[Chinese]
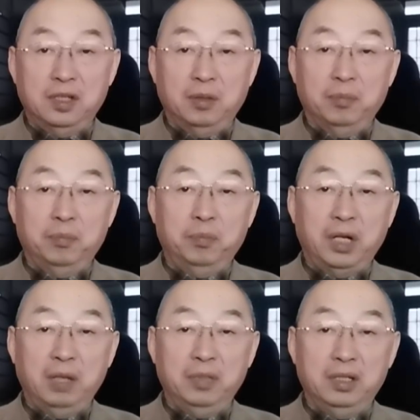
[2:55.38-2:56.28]
像
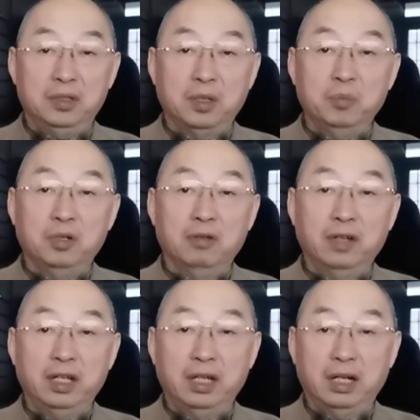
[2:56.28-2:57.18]
罢免陈伯
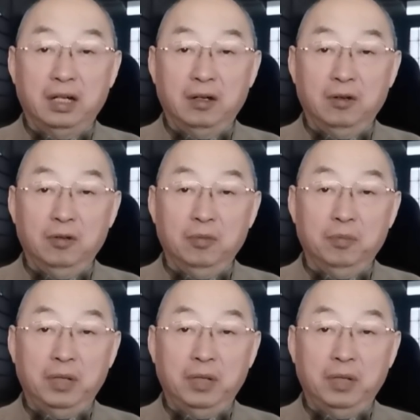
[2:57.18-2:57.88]
维也好，